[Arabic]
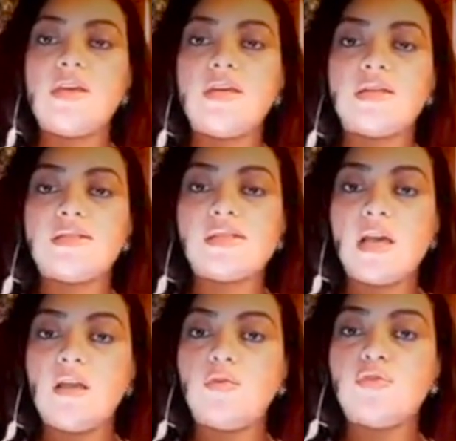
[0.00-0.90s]

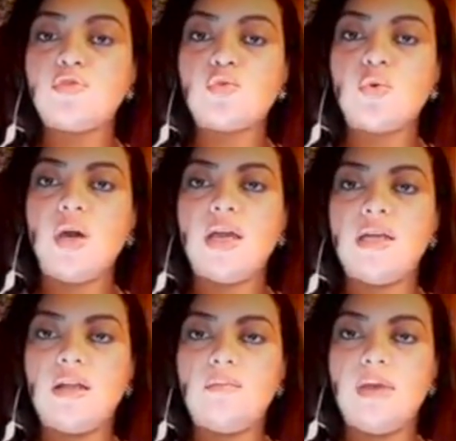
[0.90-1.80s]
رسالة مفتوحة
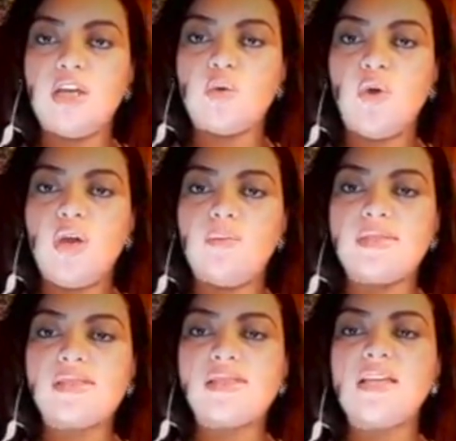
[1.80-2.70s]
إلى الملك محمد
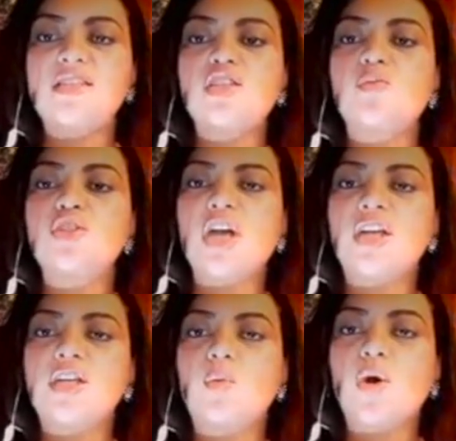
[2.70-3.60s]
السادس
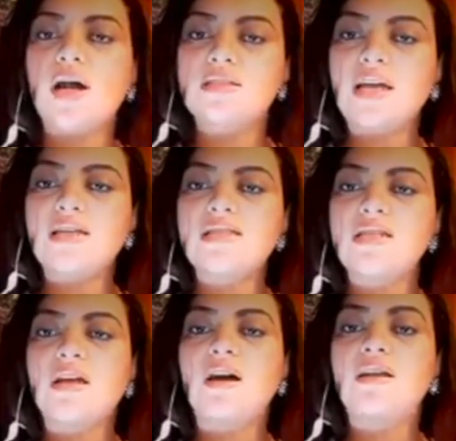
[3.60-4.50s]
بشأن
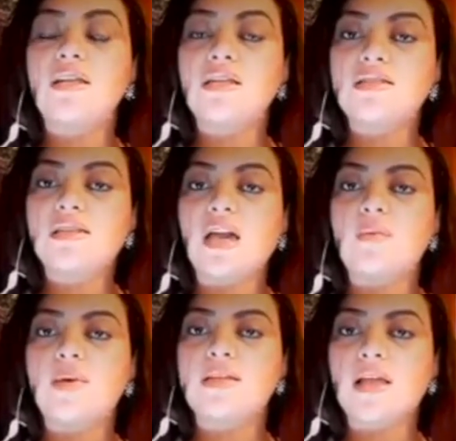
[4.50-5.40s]
مقاطعتنا
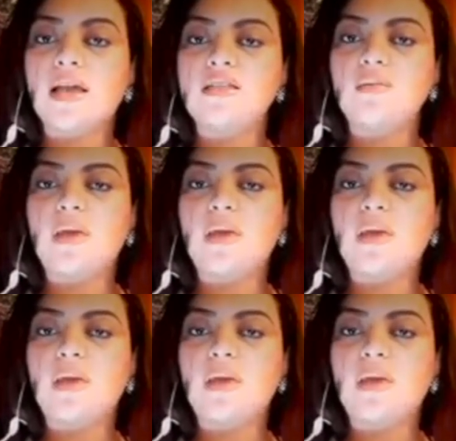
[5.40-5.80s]
للانتخابات القادمة